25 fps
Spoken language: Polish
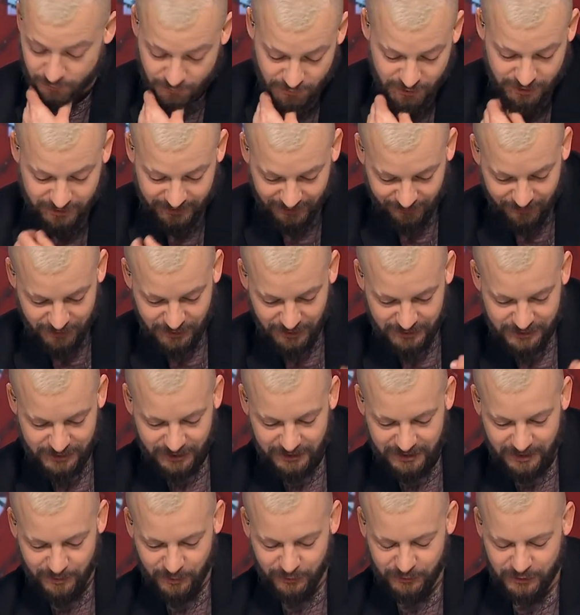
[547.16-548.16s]
No oczywiście tak. Właśnie
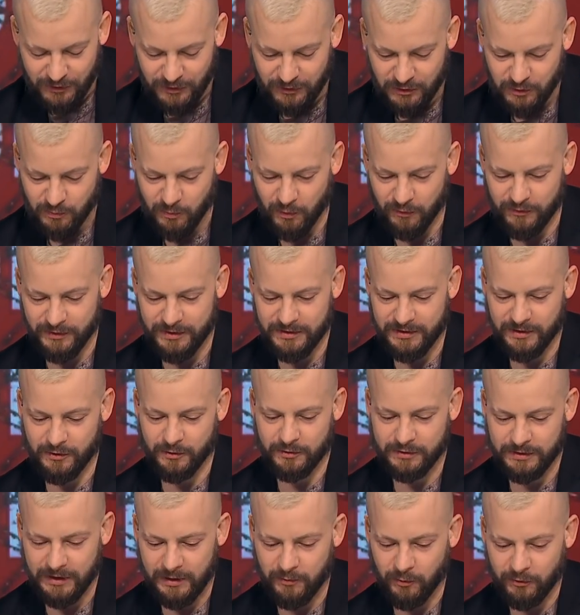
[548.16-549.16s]
Andrzej Grabowski kiedyś
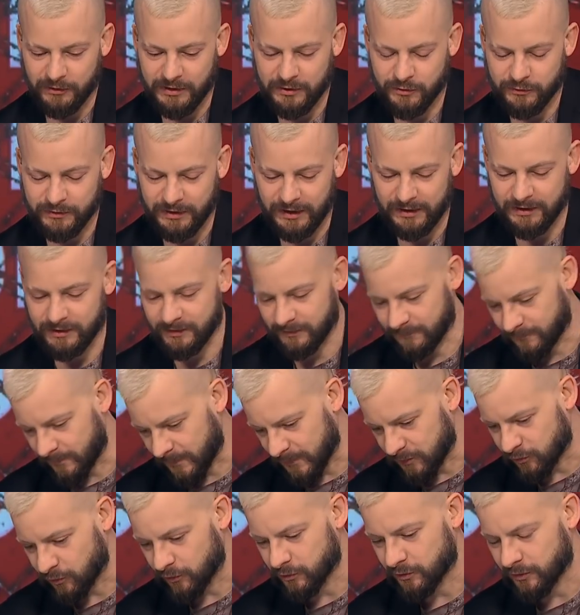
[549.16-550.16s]
powiedział, że jak mu zarzucali
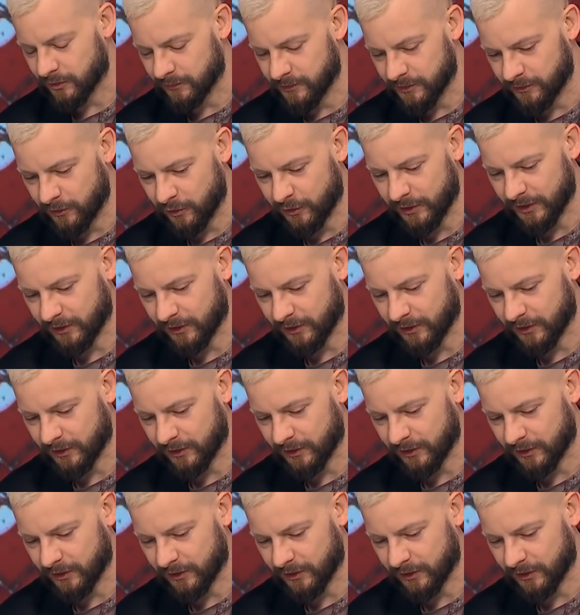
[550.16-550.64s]
o środowisko